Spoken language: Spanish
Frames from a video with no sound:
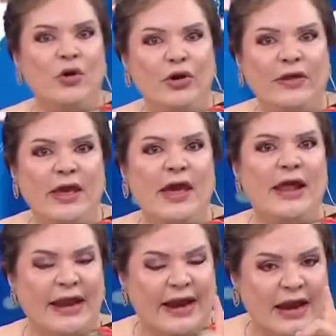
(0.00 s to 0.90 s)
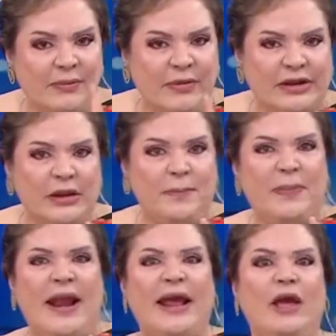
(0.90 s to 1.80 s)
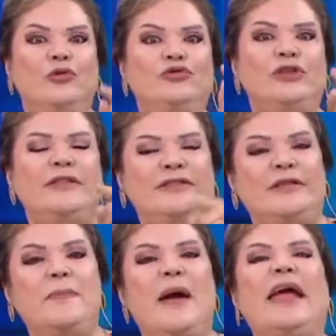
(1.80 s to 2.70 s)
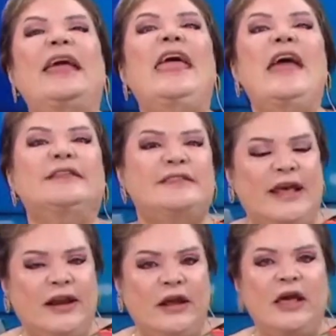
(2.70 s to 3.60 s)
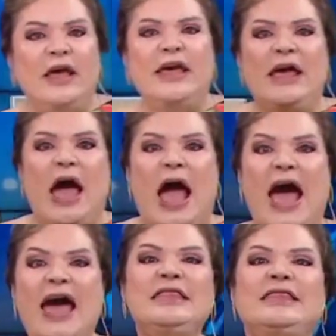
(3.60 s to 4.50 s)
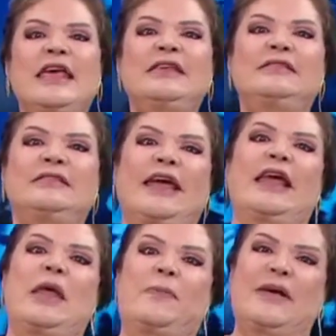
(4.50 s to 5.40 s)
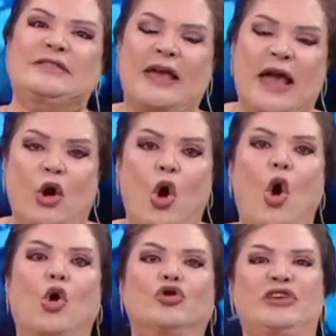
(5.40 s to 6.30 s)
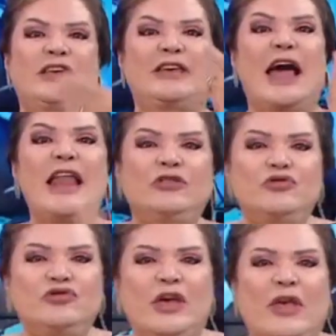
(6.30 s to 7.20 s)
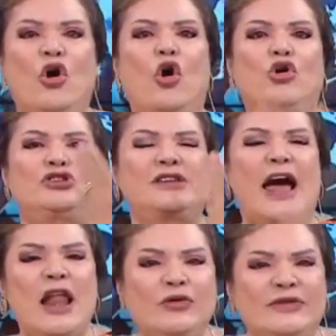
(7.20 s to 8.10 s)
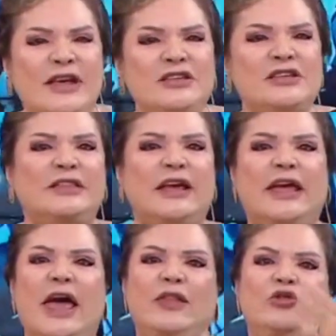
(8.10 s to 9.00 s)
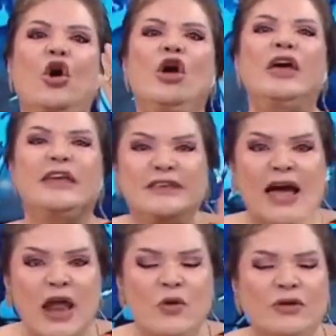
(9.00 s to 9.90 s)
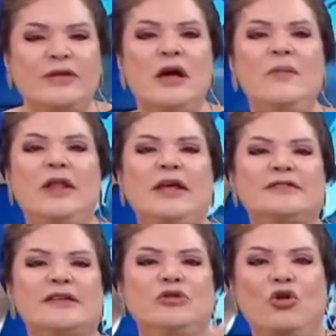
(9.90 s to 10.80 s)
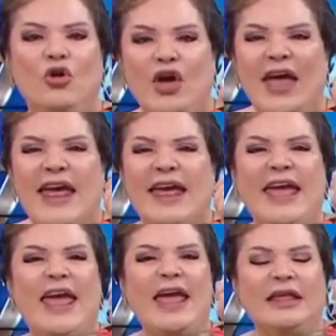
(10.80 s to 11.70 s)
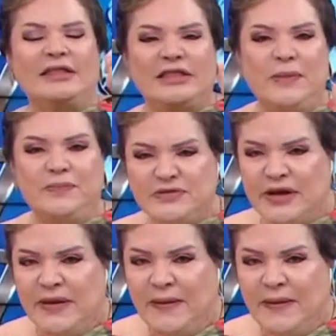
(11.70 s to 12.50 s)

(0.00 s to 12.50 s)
hoy día legalmente para que usted sepa qué hacer antes de que le pase algo o si ya le sucedió, ya lo están chantajeando, ya lo están amenazando, qué tips